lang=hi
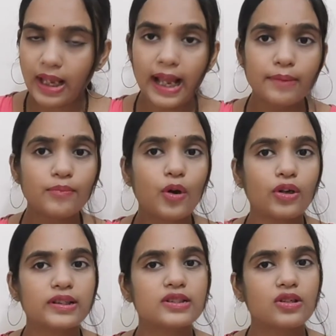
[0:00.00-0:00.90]
एंड
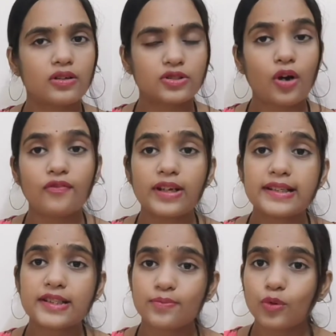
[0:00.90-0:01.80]
बहुत ही सॉफ्ट
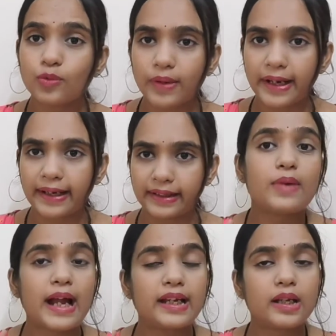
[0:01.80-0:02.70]
एंड स्मूथ
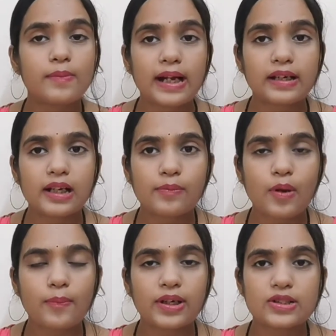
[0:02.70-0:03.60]
बनाएगा एंटी बैक्टीरियल
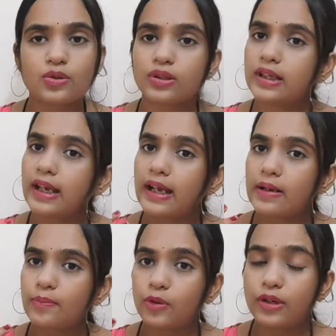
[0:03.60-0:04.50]
प्रॉपर्टीज़ होती है
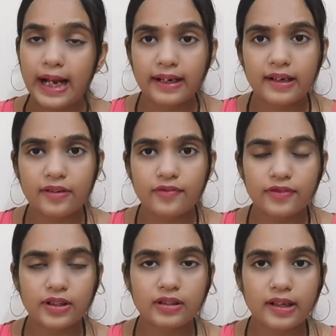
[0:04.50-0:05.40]
आपको
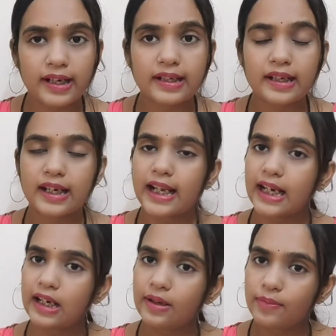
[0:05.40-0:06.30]
डैंड्रफ ट्रीट करने
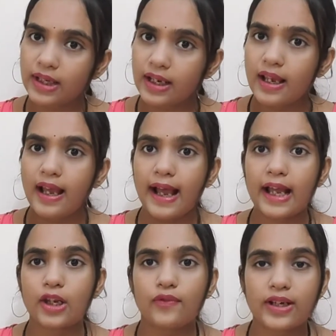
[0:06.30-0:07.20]
के लिए भी
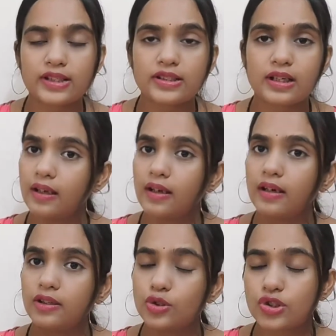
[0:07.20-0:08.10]
एलोवेरा जेल
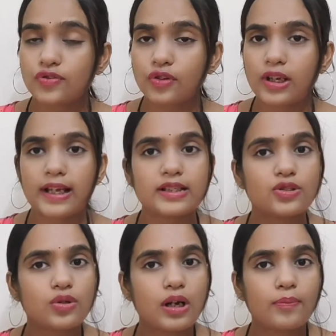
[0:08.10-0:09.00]
यूज़फुल है
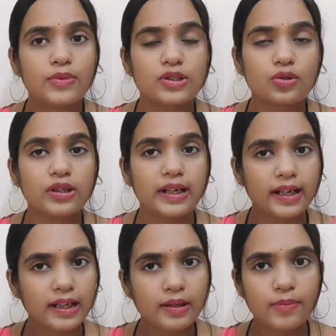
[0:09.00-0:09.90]
सो आप इसको
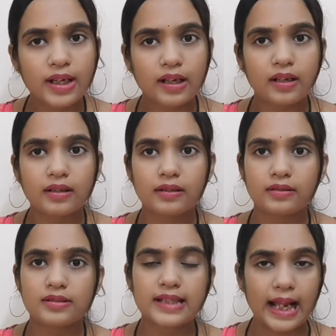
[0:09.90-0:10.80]
डायरेक्टली भी अगर
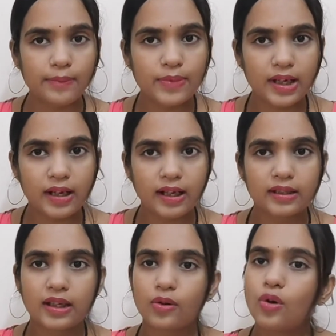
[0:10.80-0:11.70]
स्कैल्प पे
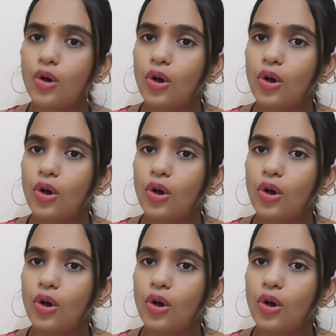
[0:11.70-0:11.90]
लगाते हो